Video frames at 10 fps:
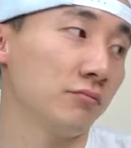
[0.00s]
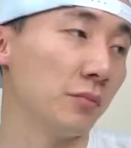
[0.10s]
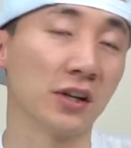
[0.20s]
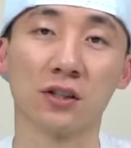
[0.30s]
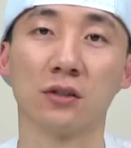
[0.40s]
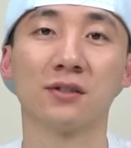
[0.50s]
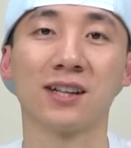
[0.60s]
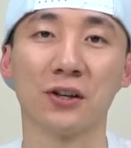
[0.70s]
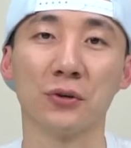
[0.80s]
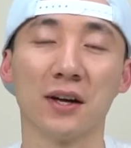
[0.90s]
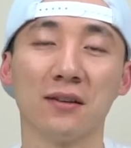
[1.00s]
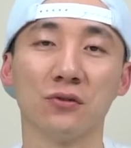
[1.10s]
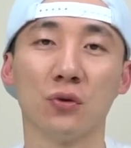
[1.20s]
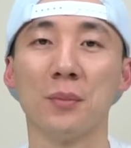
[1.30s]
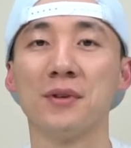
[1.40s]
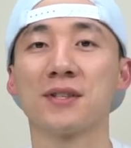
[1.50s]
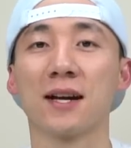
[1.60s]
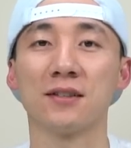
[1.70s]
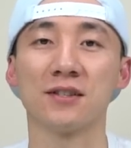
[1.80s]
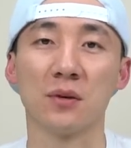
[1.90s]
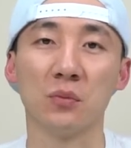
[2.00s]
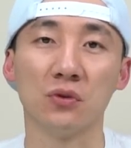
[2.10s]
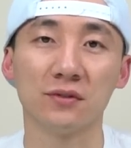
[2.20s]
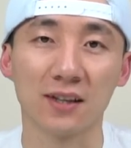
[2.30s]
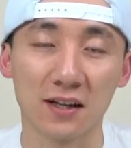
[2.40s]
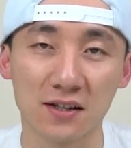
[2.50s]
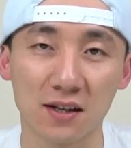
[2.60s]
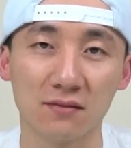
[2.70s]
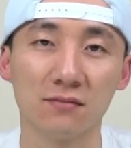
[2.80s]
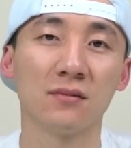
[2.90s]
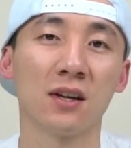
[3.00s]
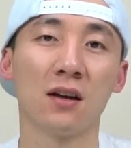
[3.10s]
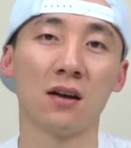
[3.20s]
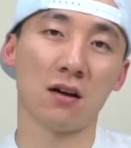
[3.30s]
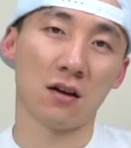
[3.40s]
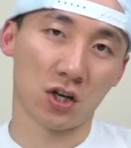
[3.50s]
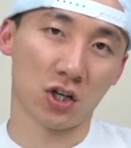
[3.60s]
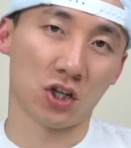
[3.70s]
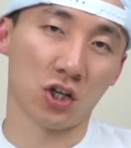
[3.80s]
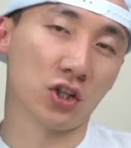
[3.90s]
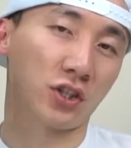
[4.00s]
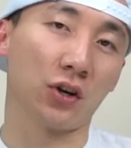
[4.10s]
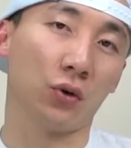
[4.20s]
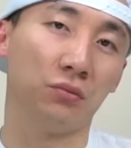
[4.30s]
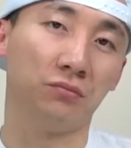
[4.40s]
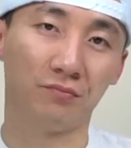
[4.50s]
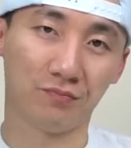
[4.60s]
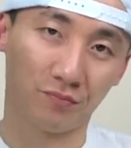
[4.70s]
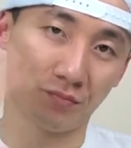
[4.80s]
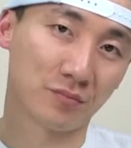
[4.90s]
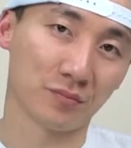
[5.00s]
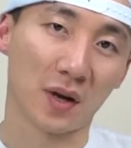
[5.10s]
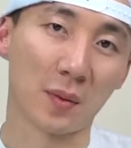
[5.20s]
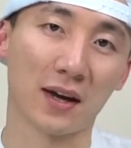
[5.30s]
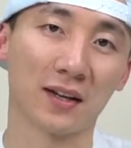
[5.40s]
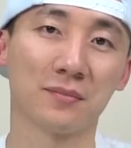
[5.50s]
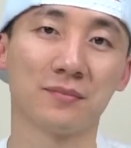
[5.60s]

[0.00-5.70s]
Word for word: 没事常留言。我们下期节目再见，加油，拜拜。